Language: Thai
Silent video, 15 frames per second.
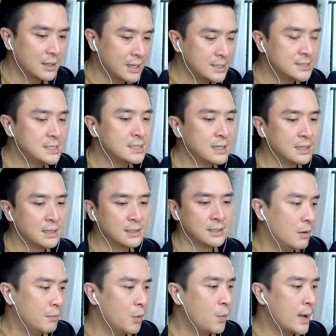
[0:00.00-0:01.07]
ใกล้ชิดกันเลย
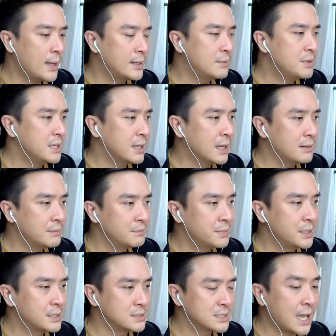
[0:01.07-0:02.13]
เมื่อวานนะมีการ
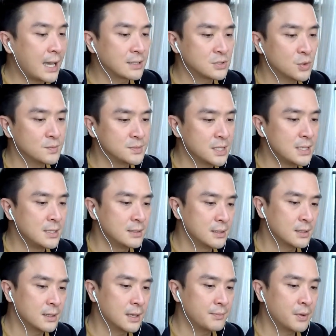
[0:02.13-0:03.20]
เปิดฉากโจมตี
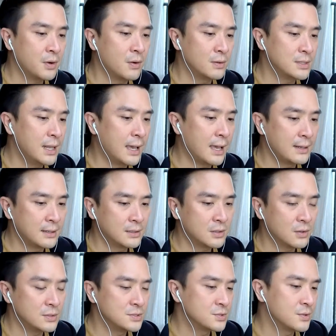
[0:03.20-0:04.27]
นะครับของอิหร่านนะต่
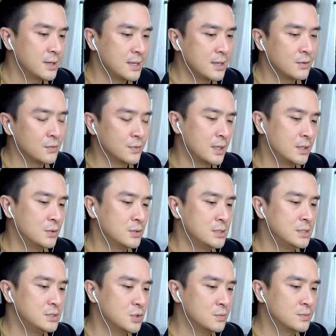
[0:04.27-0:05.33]
ออิสราเอลนะโดย
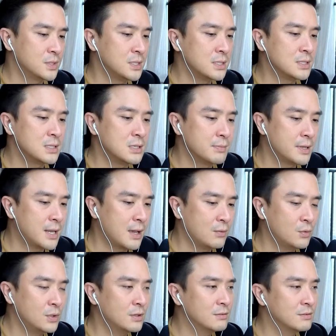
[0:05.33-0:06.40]
ที่โจมตีขีปนา
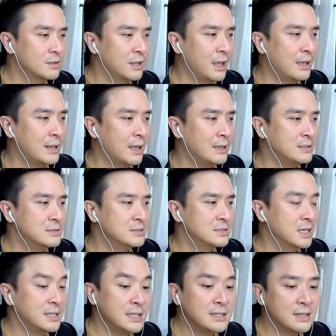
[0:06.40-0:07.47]
วุธหลาย ๆ
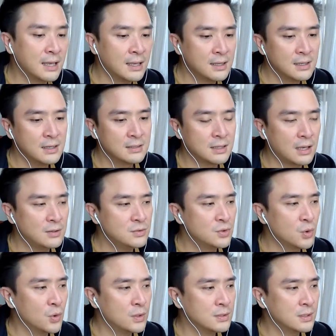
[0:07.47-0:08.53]
ชนิดนะทั้งโด
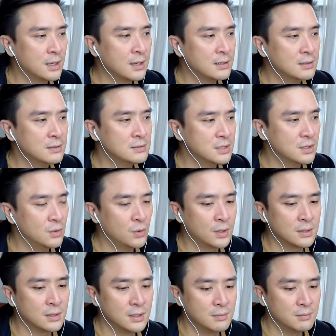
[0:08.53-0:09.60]
รนทั้งจรว
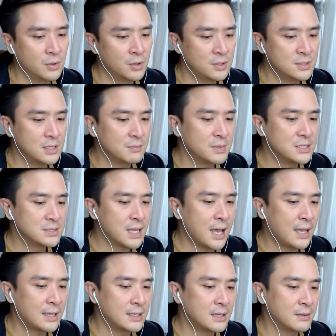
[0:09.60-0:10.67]
ดบริติกมิสไซ
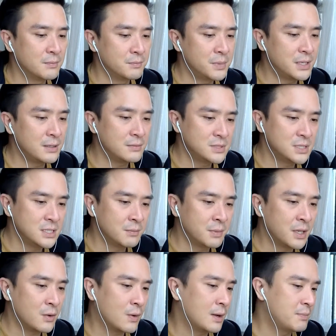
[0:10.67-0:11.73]
ล์เนี่ยบิงยิงไป
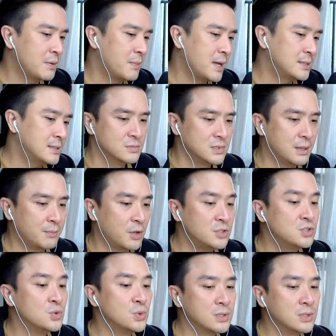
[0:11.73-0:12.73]
กว่าประมาณนัก300 ชุด